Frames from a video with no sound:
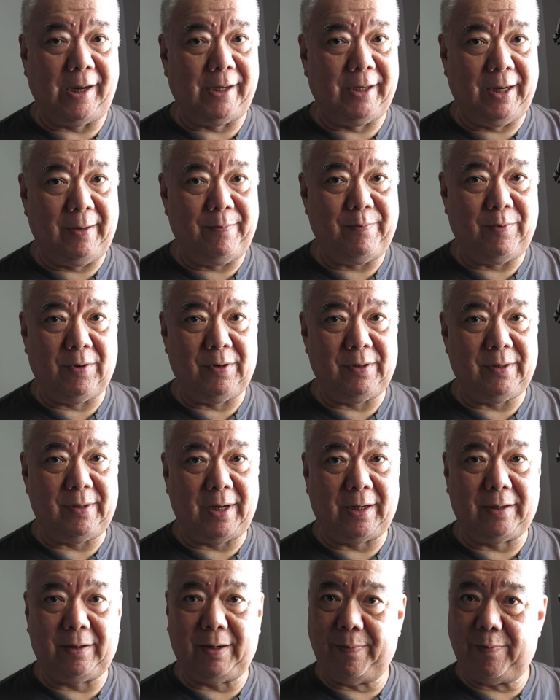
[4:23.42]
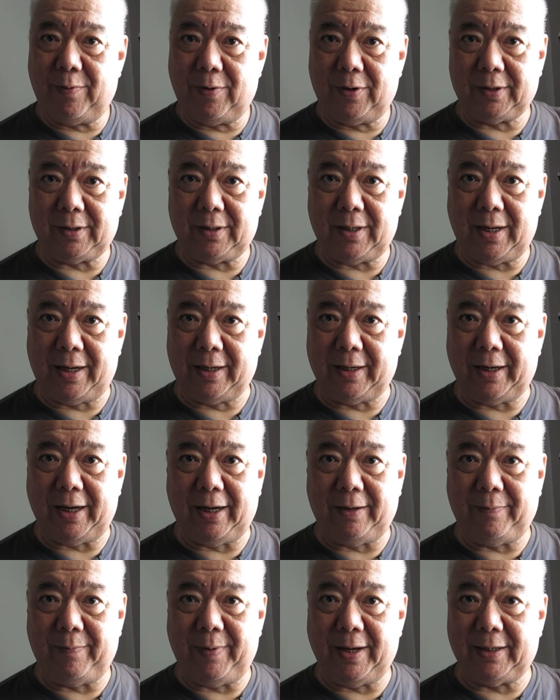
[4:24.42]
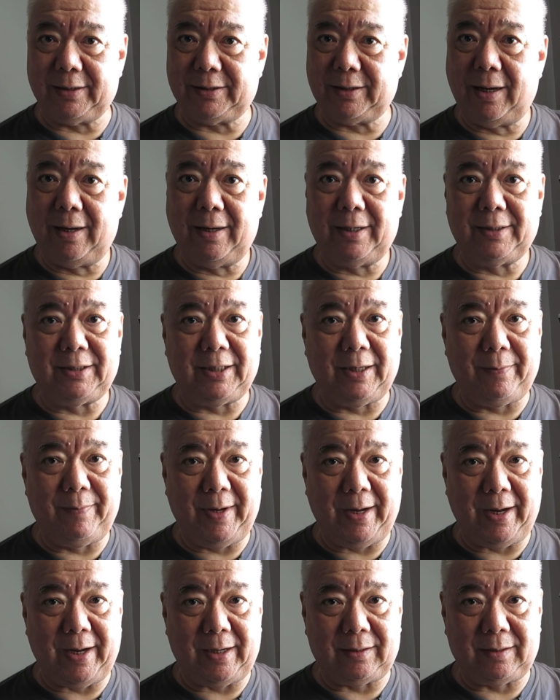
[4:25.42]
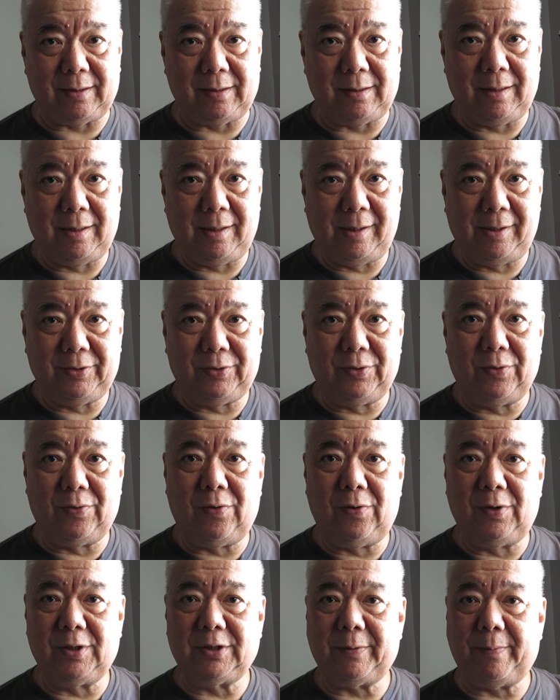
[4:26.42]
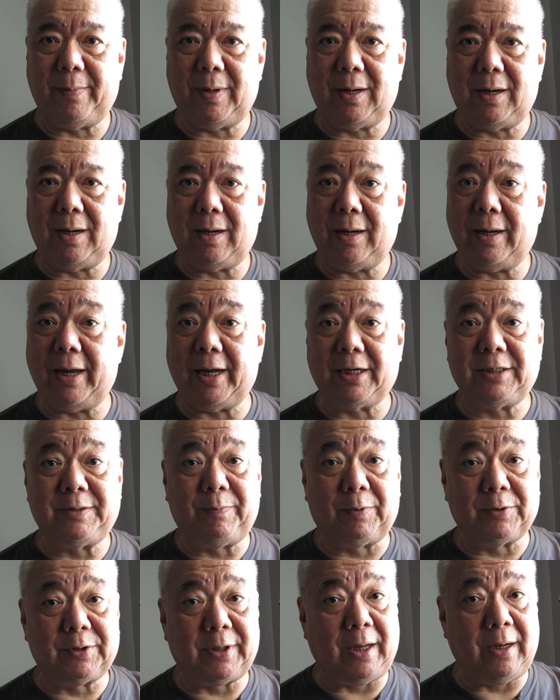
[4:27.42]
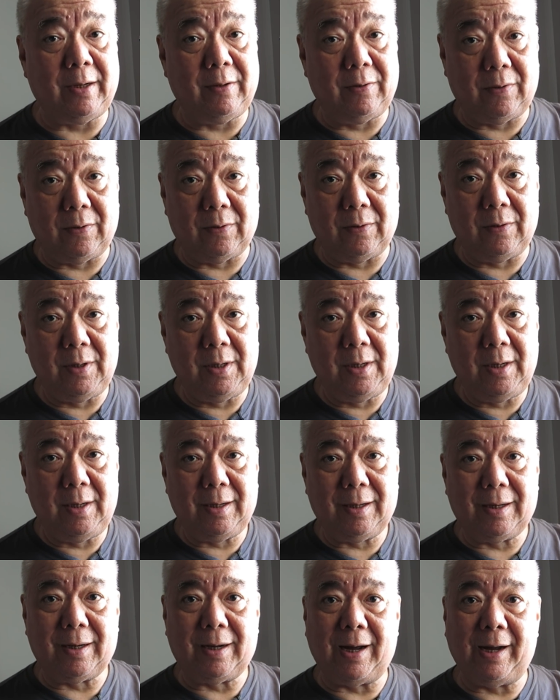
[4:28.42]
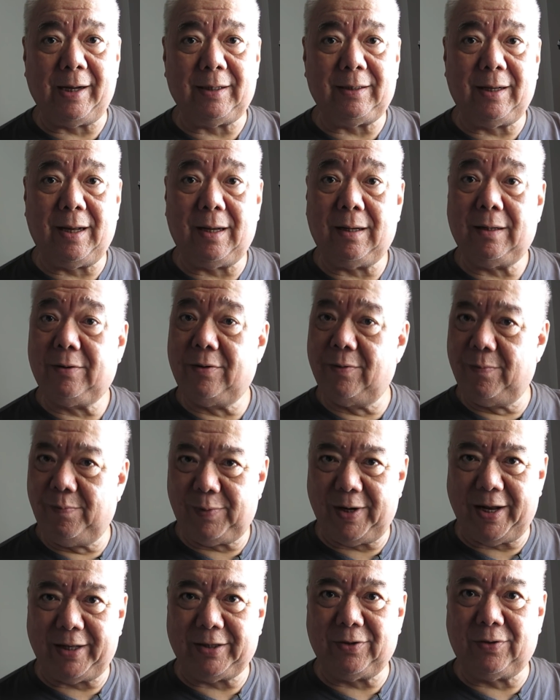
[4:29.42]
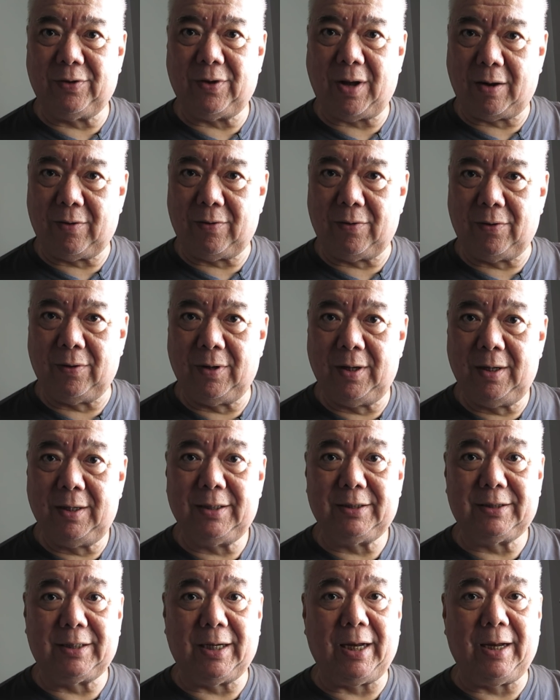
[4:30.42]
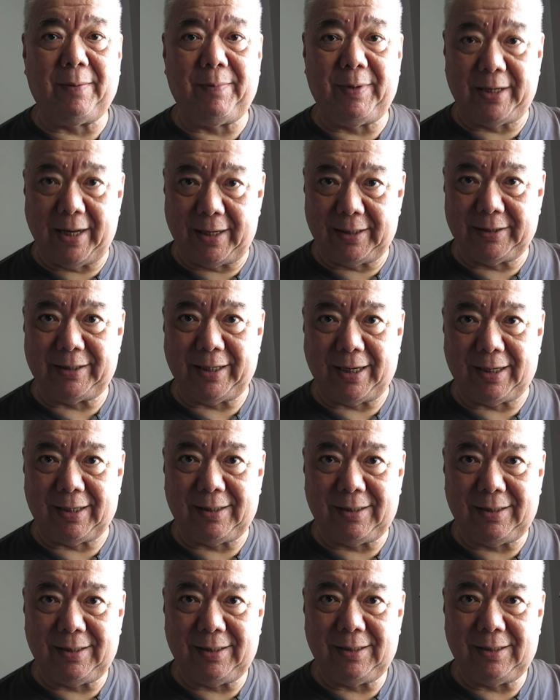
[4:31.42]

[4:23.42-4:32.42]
Hindi po nag-report ang ABS-CBN tungkol sa mga expose ko kahit na kumpleto ako sa ebidensya.